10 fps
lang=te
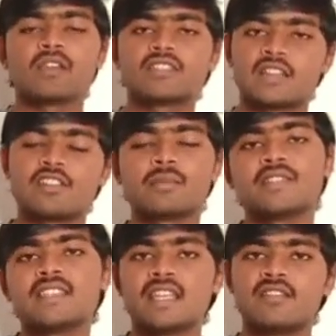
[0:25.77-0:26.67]
సర్వర్
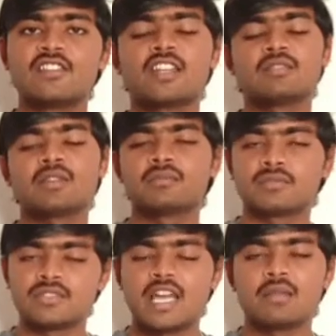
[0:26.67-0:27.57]
బిజీ అనే విషయం అయితే మనం
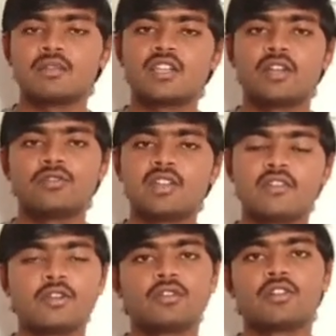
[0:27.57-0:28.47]
చాలామంది అంటుంటే
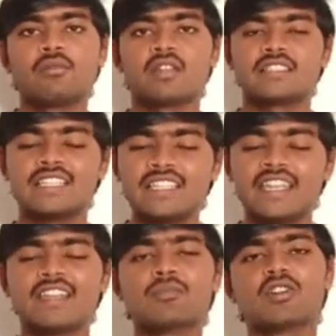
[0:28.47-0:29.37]
వింటుంటాం అసలు
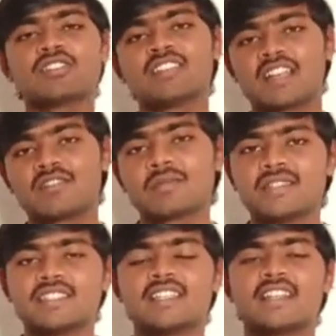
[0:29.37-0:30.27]
ఏంటి బాస్ సర్వర్
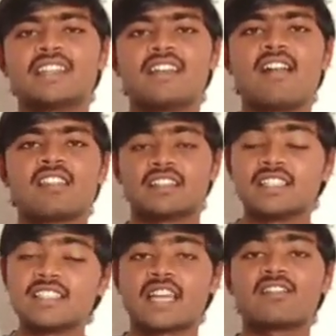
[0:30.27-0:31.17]
బిజీ అంటే అసలు
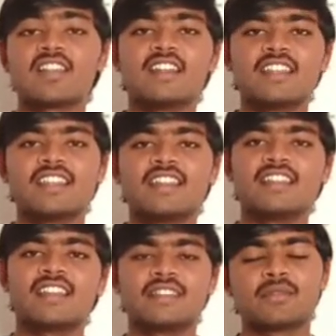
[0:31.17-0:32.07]
ఈ సర్వర్ అంటే ఏంటి
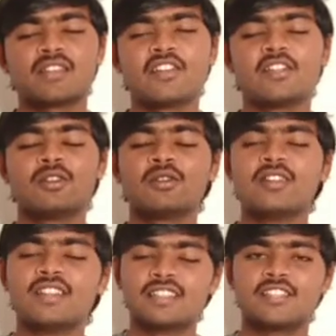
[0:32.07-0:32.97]
అనేది మన వీడియోలో
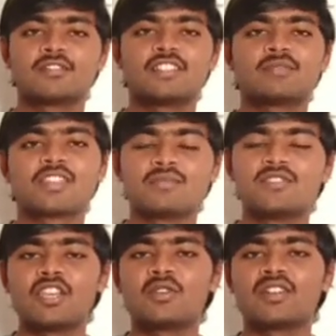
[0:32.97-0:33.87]
తెలుసుకుందాం స్కిప్
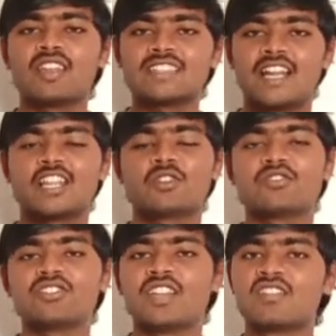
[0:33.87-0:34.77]
చేయకుండా స్టార్టింగ్
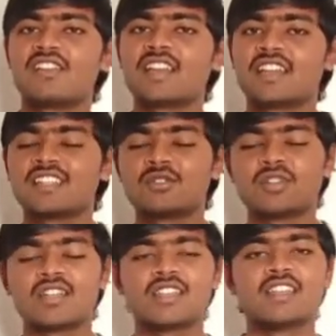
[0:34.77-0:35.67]
నుంచి ఎండ్ వరకు అయితే
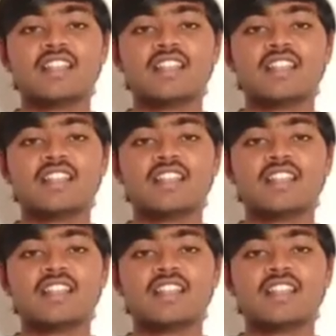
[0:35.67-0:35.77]
చూడండి